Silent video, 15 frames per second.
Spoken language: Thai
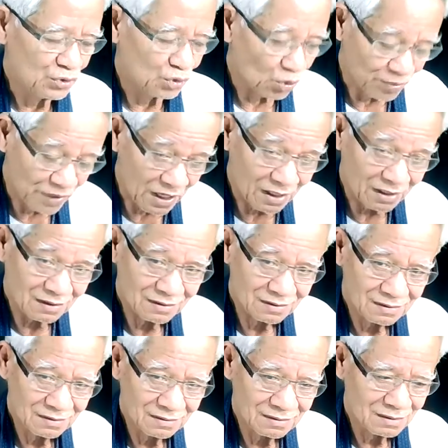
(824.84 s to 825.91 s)
จบนะ
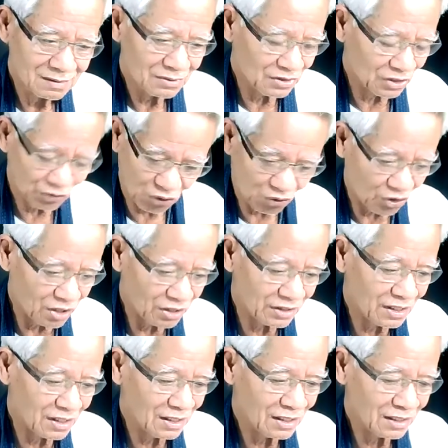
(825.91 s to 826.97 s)
อย่าต่อเลย
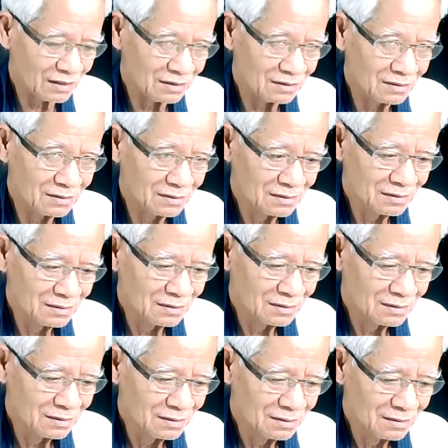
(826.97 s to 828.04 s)
ตัวนี้ฮะ
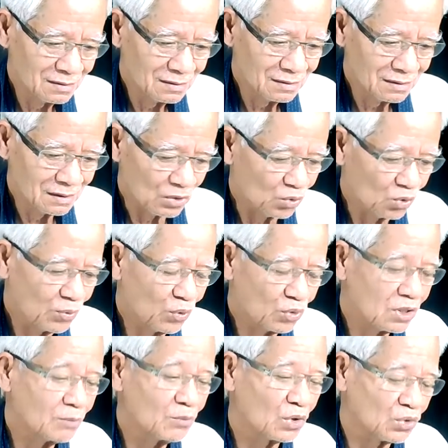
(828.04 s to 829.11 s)
หนูพูด
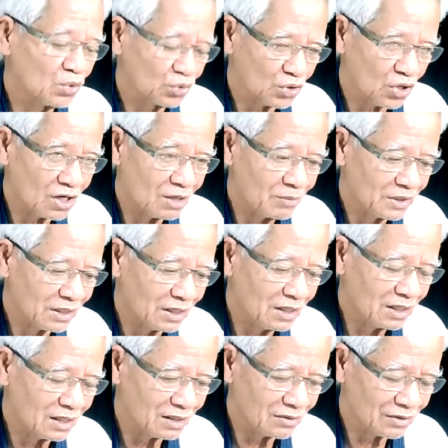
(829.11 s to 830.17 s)
ทั้งหมดทุกตอนนะเมื่อกี้
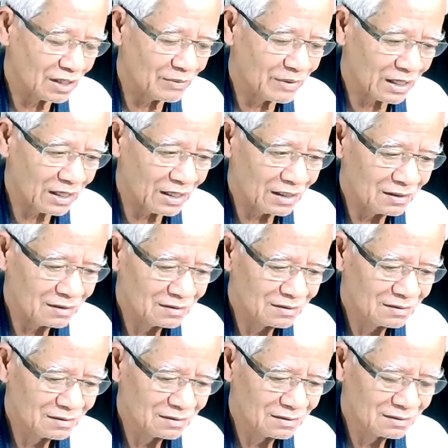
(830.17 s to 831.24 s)
เนี่ยโอเคไหมคะ
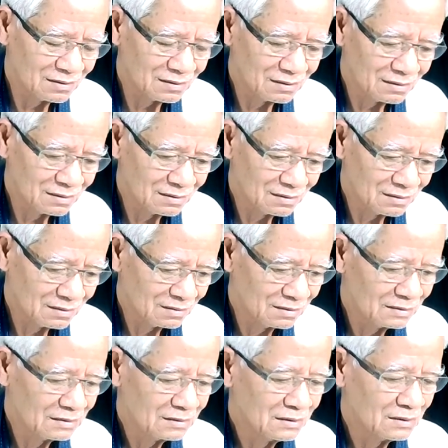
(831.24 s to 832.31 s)
ค่ะ
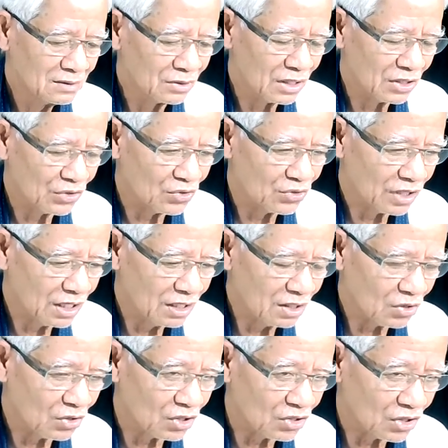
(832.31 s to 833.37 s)
โอเคตรงแค่นี้
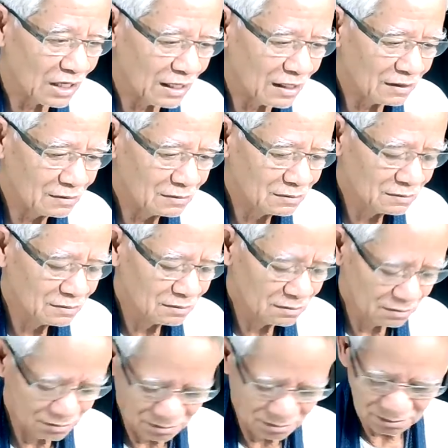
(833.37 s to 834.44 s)
ก่อนนะคะ
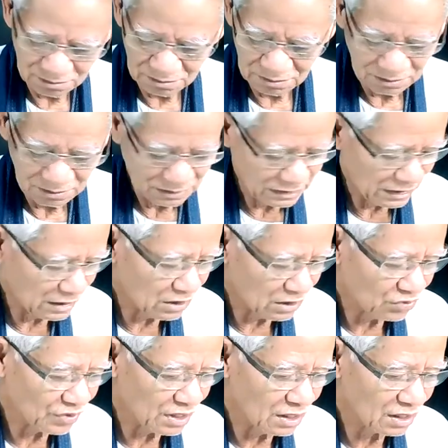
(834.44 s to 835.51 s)
ค่ะอ้าว
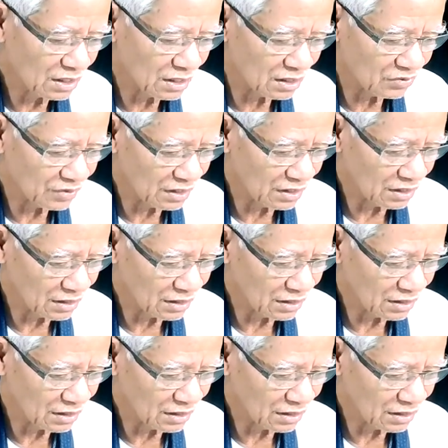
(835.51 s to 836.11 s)
สวัสดีค่ะสวัสดี